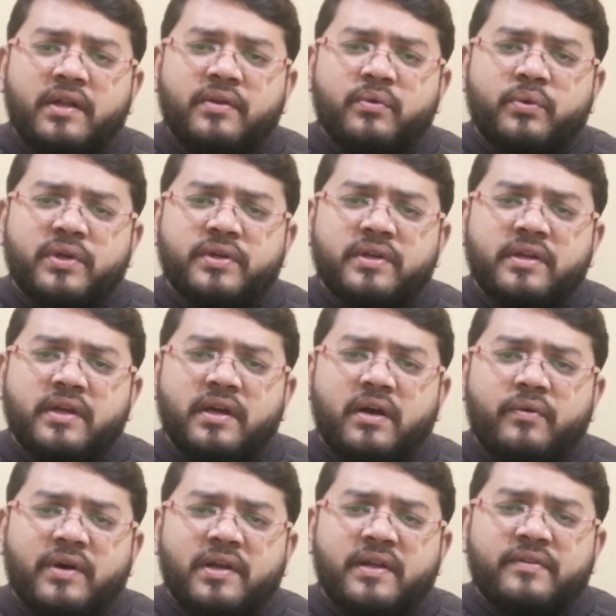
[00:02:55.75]
एजुकेशन के
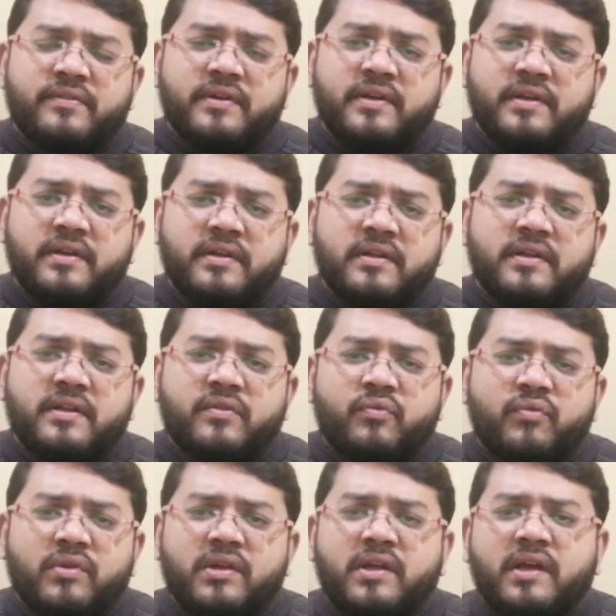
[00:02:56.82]
हवाले से
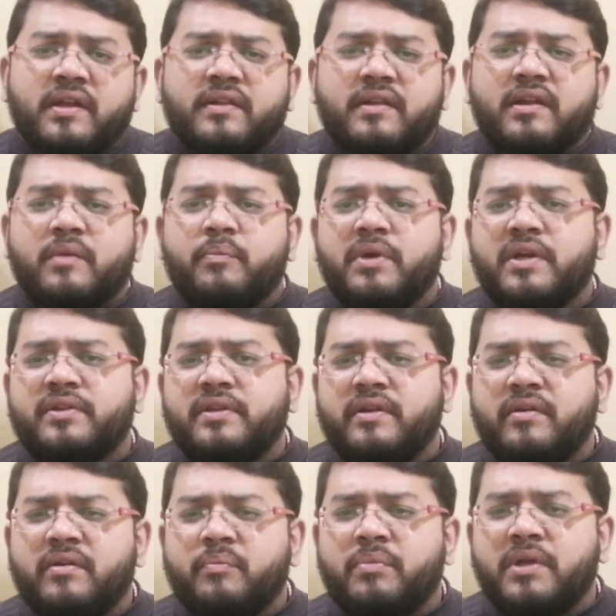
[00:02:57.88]
इस वीक के अंदर
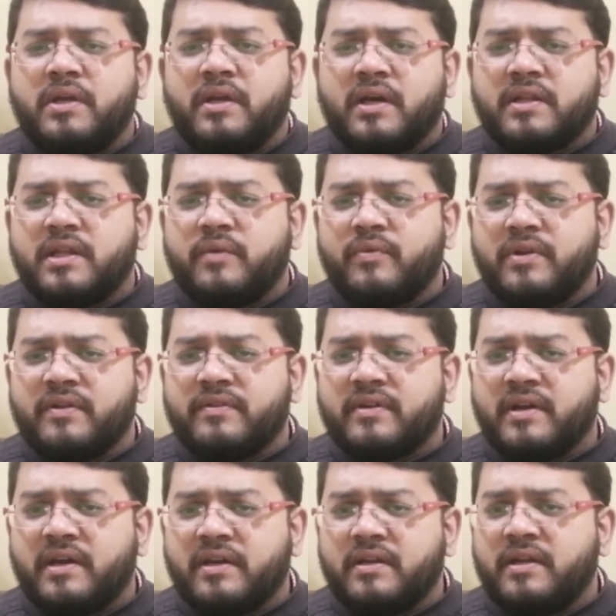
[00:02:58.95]
बेहतरी भी आती हुई
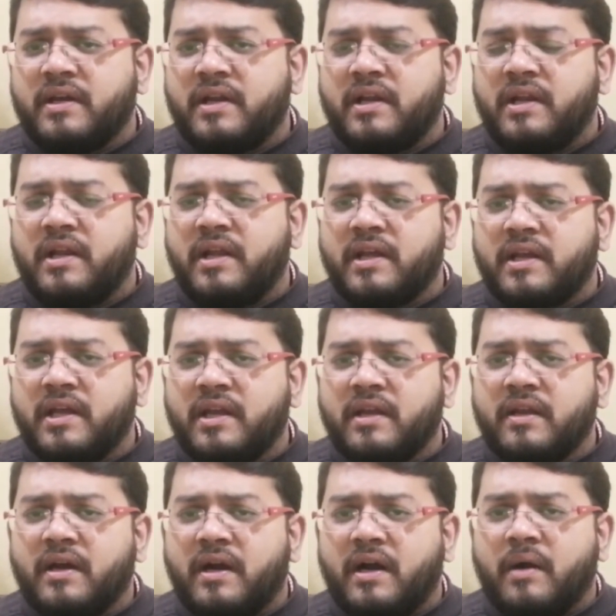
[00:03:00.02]
नज़र आ रही है लेकिन